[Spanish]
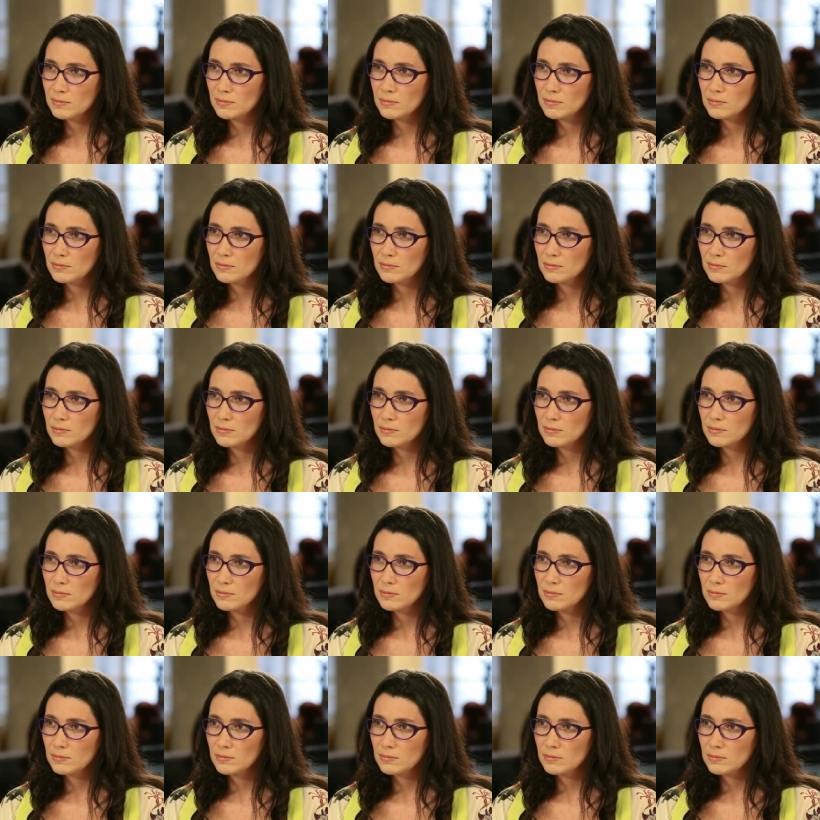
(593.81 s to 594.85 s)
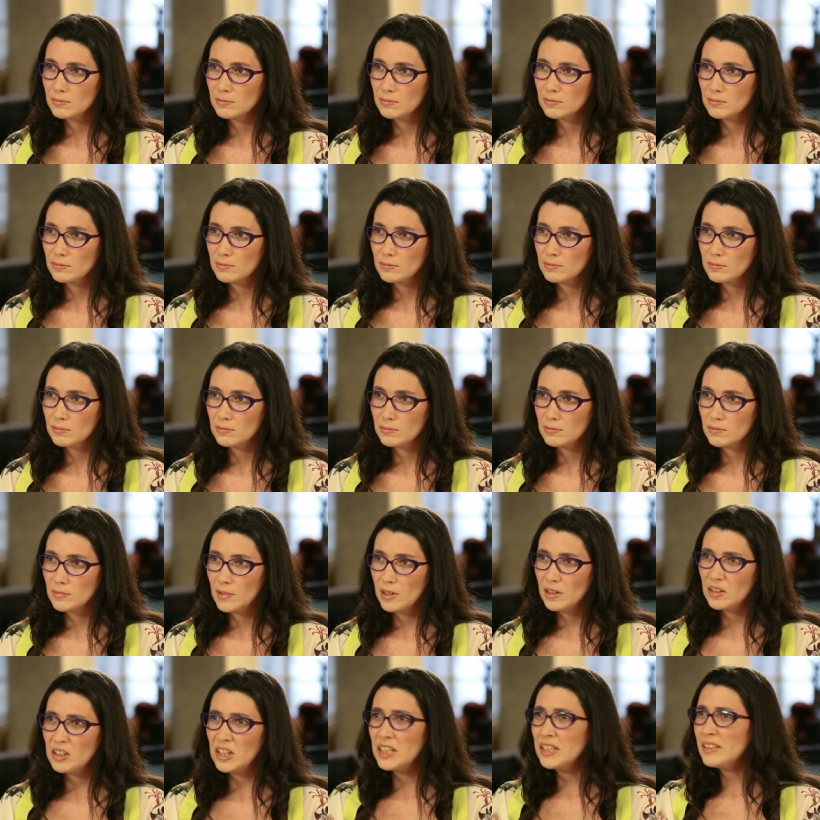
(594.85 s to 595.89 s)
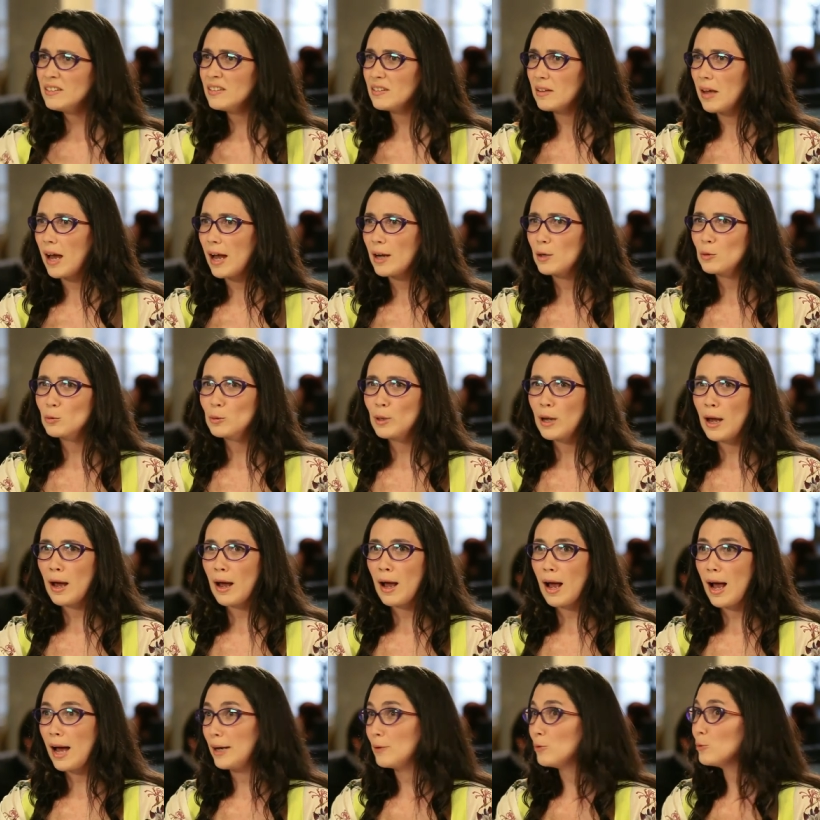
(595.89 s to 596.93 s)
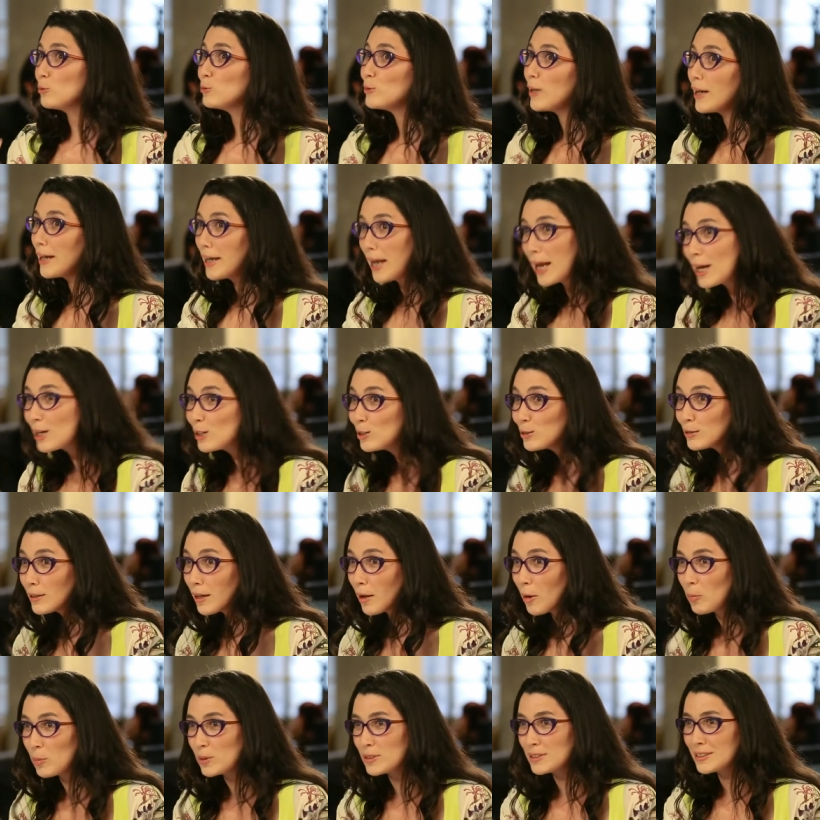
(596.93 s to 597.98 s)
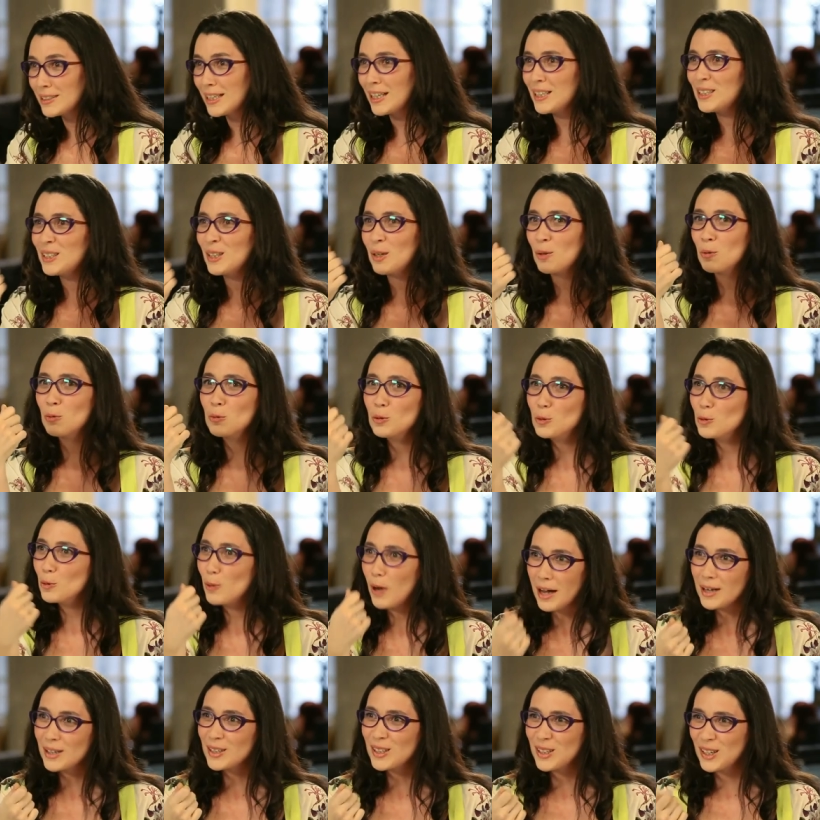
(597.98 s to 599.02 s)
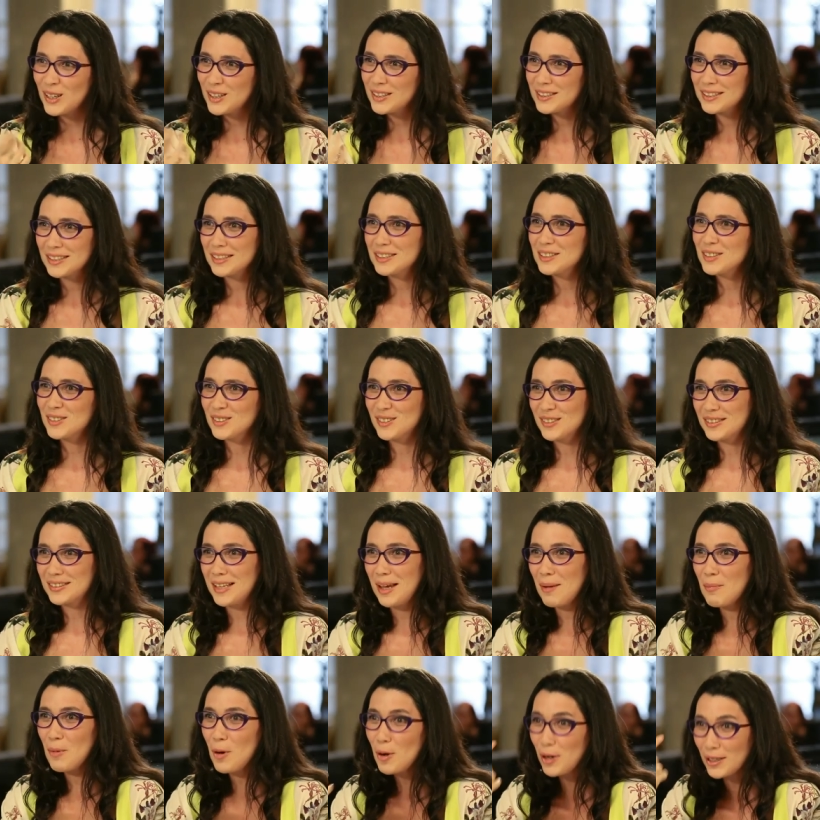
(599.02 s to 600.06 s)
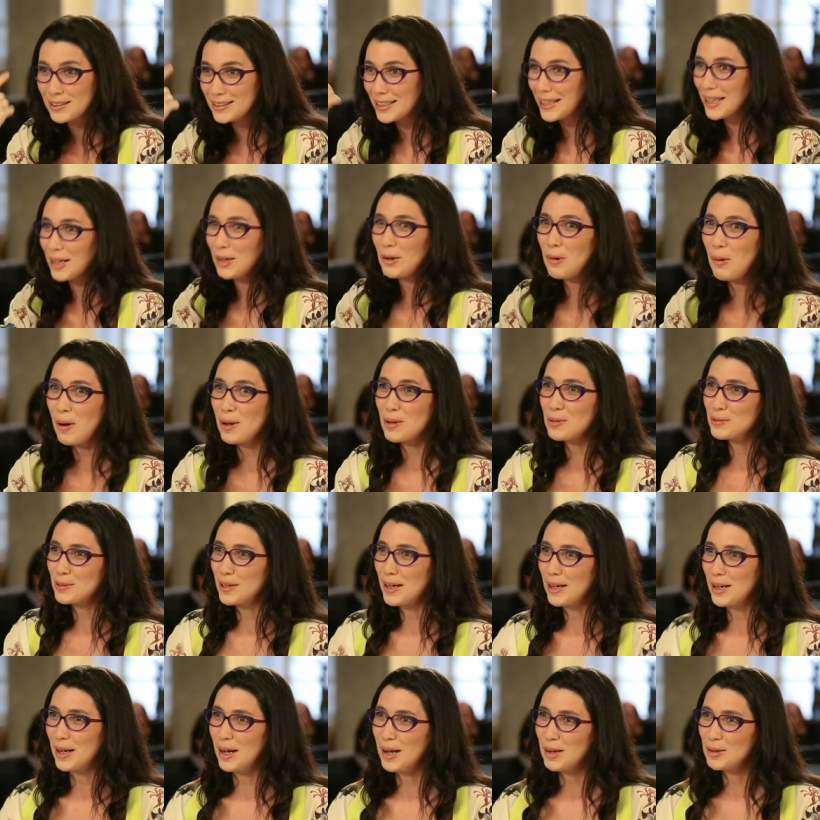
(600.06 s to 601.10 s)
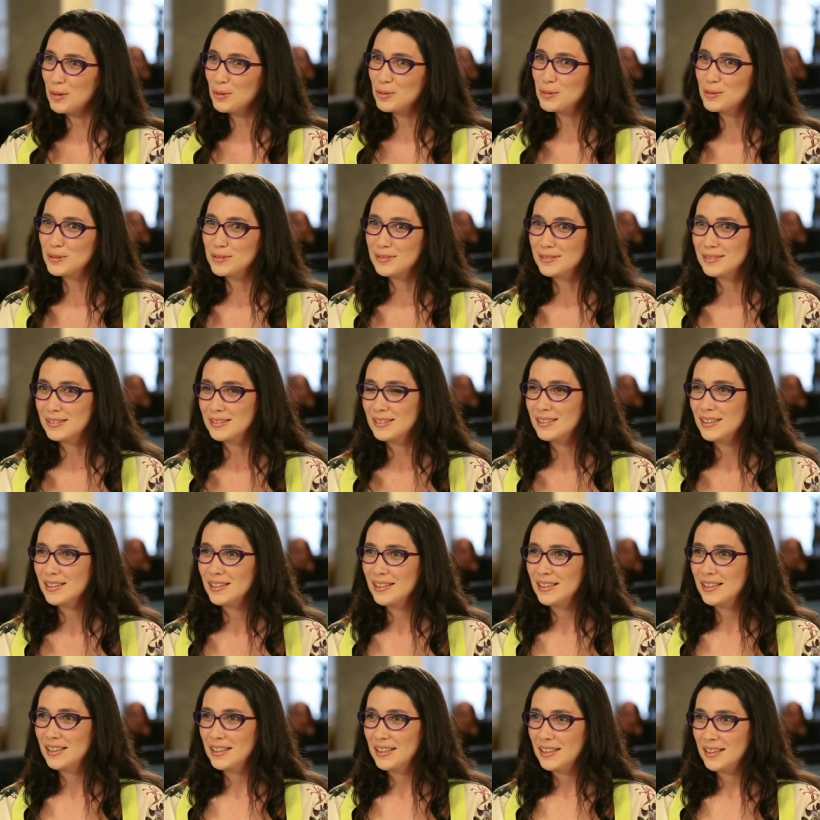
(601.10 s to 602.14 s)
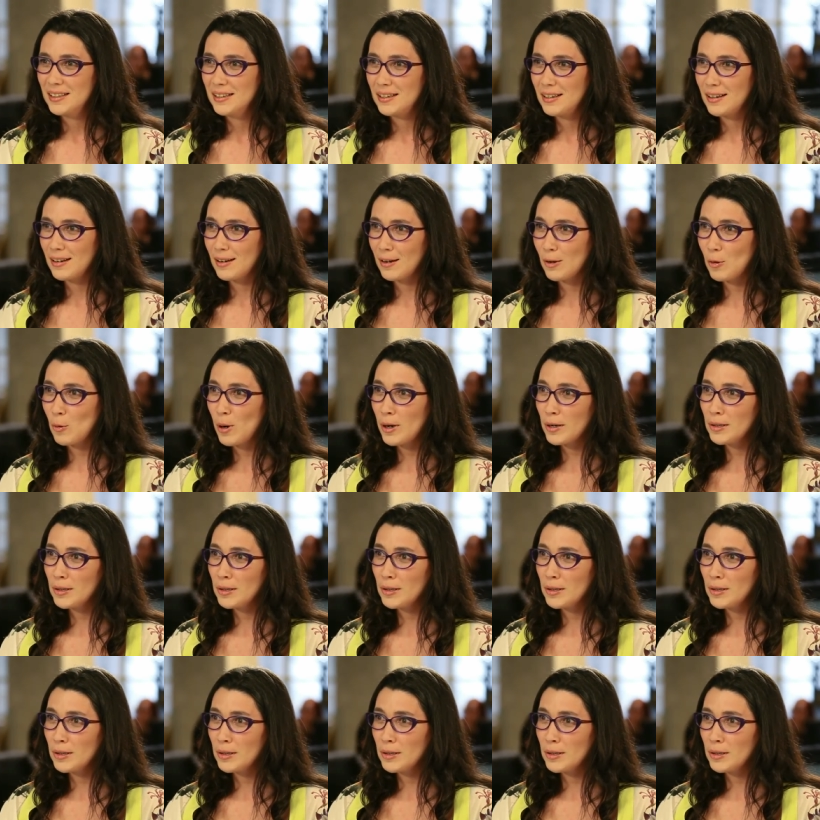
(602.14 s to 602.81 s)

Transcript: Em, ¿Tenés alguna, alguna anécdota especial de algún lugar que, digamos, que te dejó alguna, algún recuerdo?